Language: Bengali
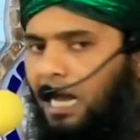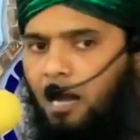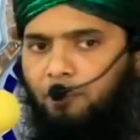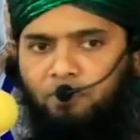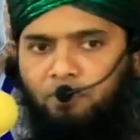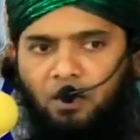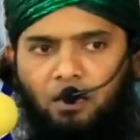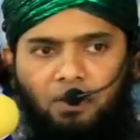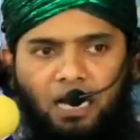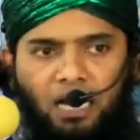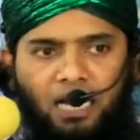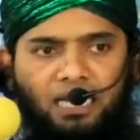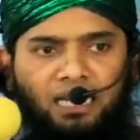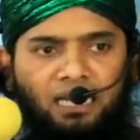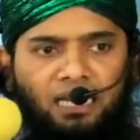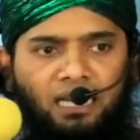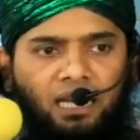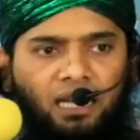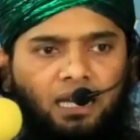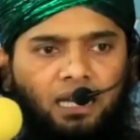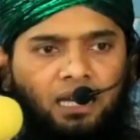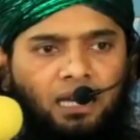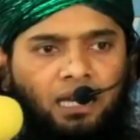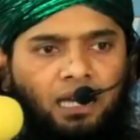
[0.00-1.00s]
আপনার
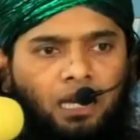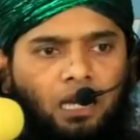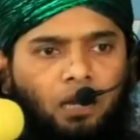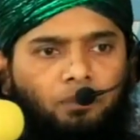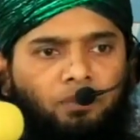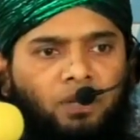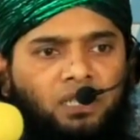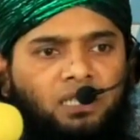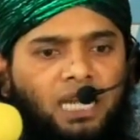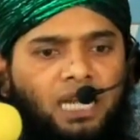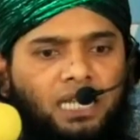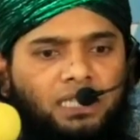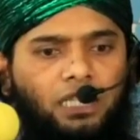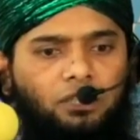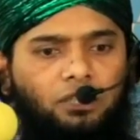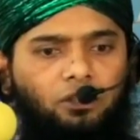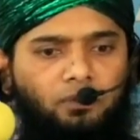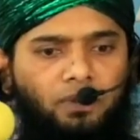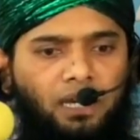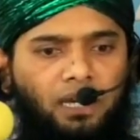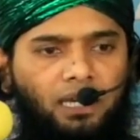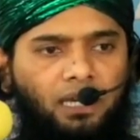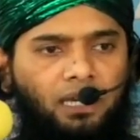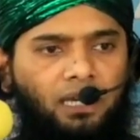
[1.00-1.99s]
ভাগিনা আপনার চাচাতো
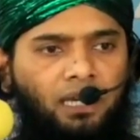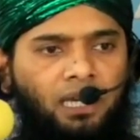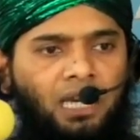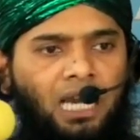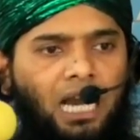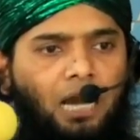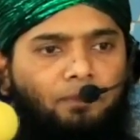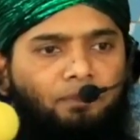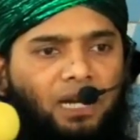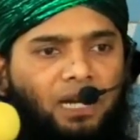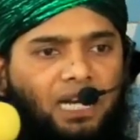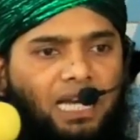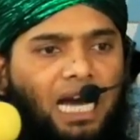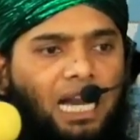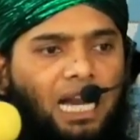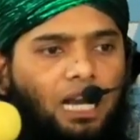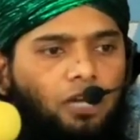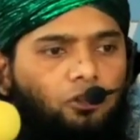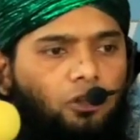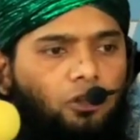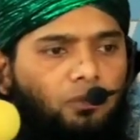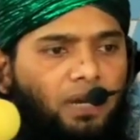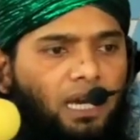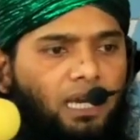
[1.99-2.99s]
ভাই আপনার
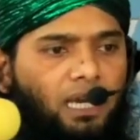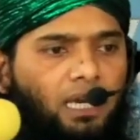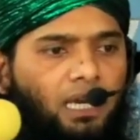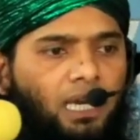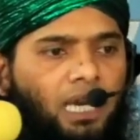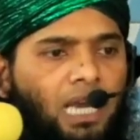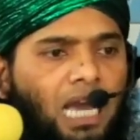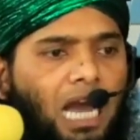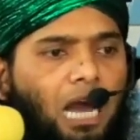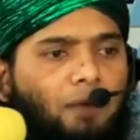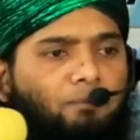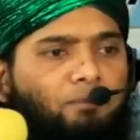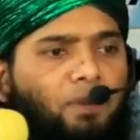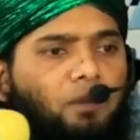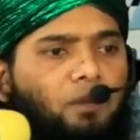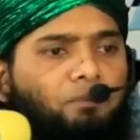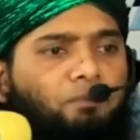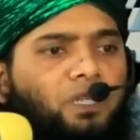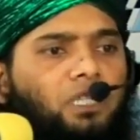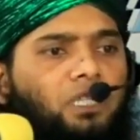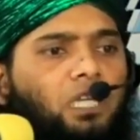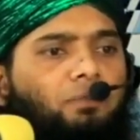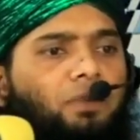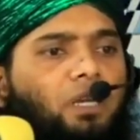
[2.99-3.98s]
খালাতো ভাই আপনার
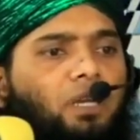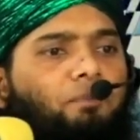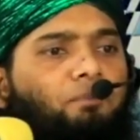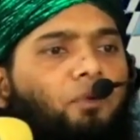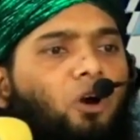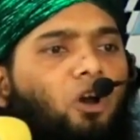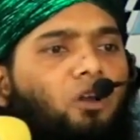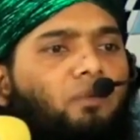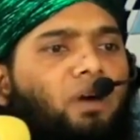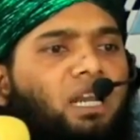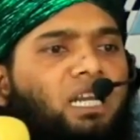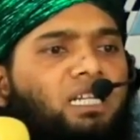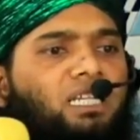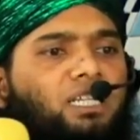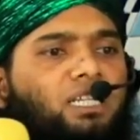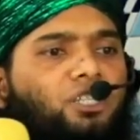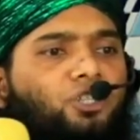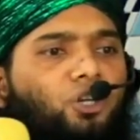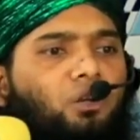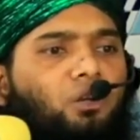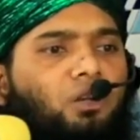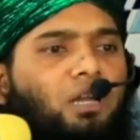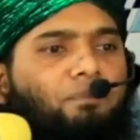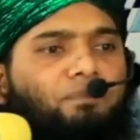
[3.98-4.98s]
পৃথিবীর পরমানিটির
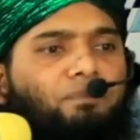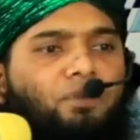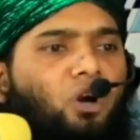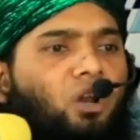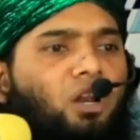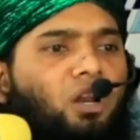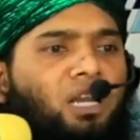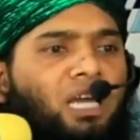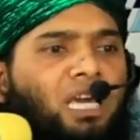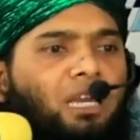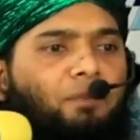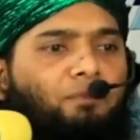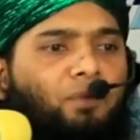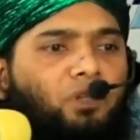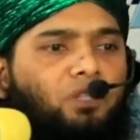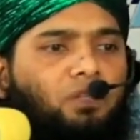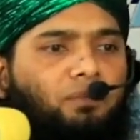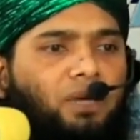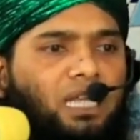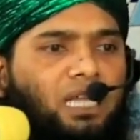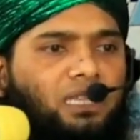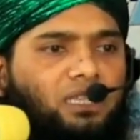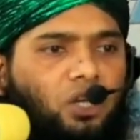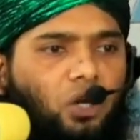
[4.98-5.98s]
জন্য আপনি অন্যায়ের
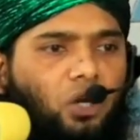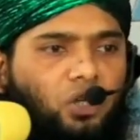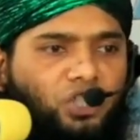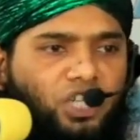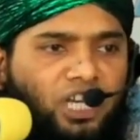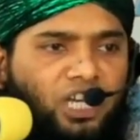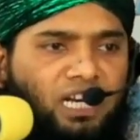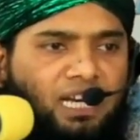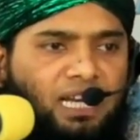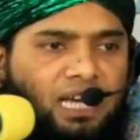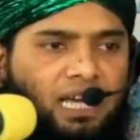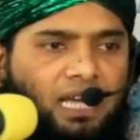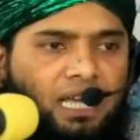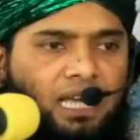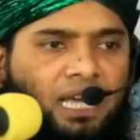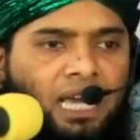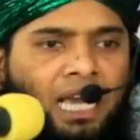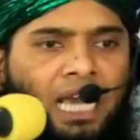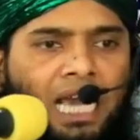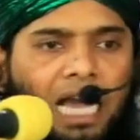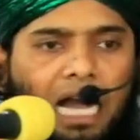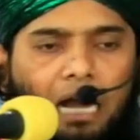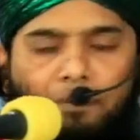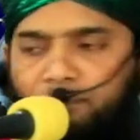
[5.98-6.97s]
প্রতিবাদ করছেন না
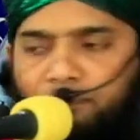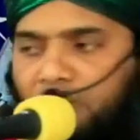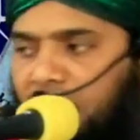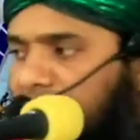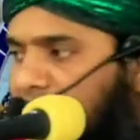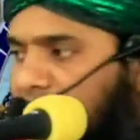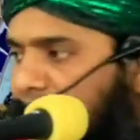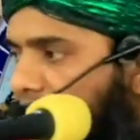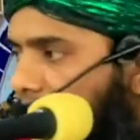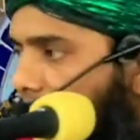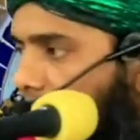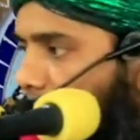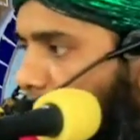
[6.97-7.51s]
আপনাদেরকে